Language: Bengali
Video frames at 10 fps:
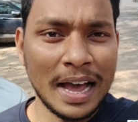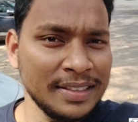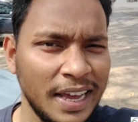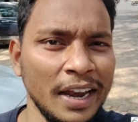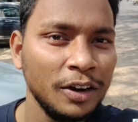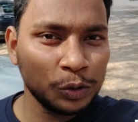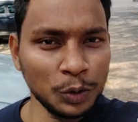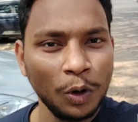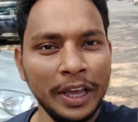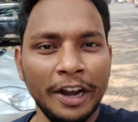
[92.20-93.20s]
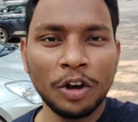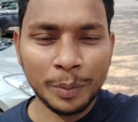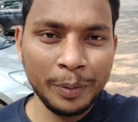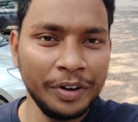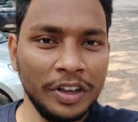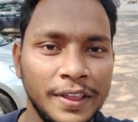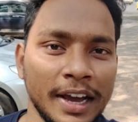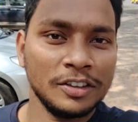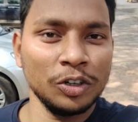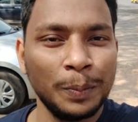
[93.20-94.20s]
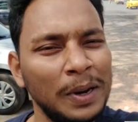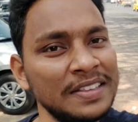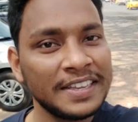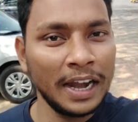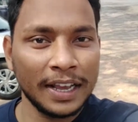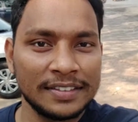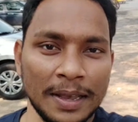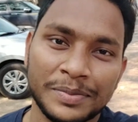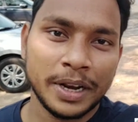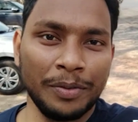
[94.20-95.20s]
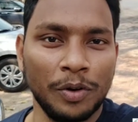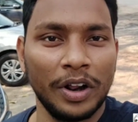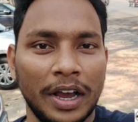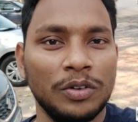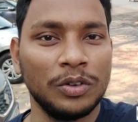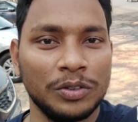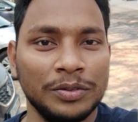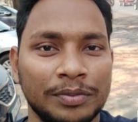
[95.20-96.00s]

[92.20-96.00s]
আর চ্যানেল নতুন হলে এরকমই ভিডিও দেখার জন্য প্লিজ চ্যানেলকে সাবস্ক্রাইব করে রাখুন